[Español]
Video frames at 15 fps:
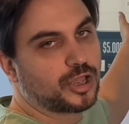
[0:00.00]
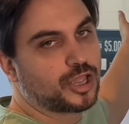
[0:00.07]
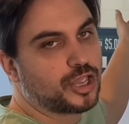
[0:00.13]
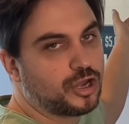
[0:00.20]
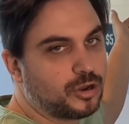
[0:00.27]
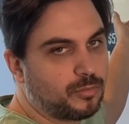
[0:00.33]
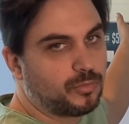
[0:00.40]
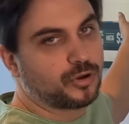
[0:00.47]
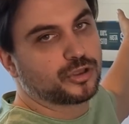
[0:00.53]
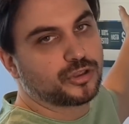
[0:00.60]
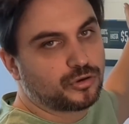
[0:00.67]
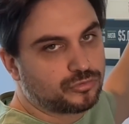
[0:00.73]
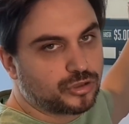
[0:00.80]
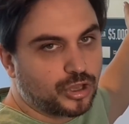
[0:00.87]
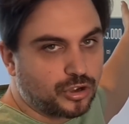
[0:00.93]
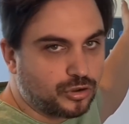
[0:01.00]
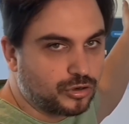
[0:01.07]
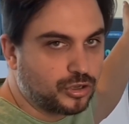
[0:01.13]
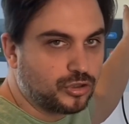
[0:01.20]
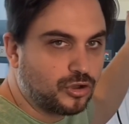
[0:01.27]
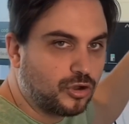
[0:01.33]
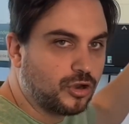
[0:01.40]
qué quilombo que tienen ustedes
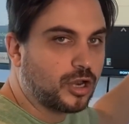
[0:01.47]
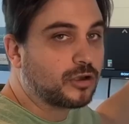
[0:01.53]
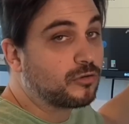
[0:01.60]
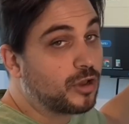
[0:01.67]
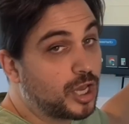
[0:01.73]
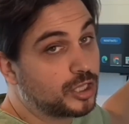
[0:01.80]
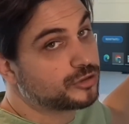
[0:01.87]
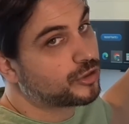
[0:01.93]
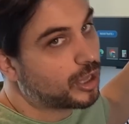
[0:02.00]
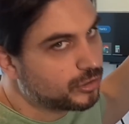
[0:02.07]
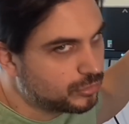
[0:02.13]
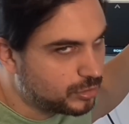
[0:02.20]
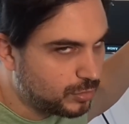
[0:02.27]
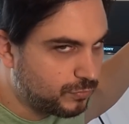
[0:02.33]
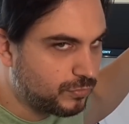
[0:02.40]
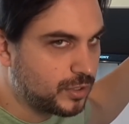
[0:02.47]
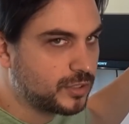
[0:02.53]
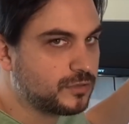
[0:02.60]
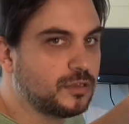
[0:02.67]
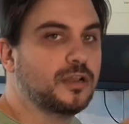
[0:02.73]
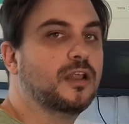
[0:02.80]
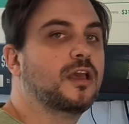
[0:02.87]
con el dólar, no es tan
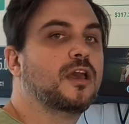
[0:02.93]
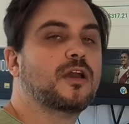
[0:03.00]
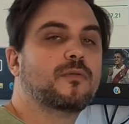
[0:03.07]
difícil.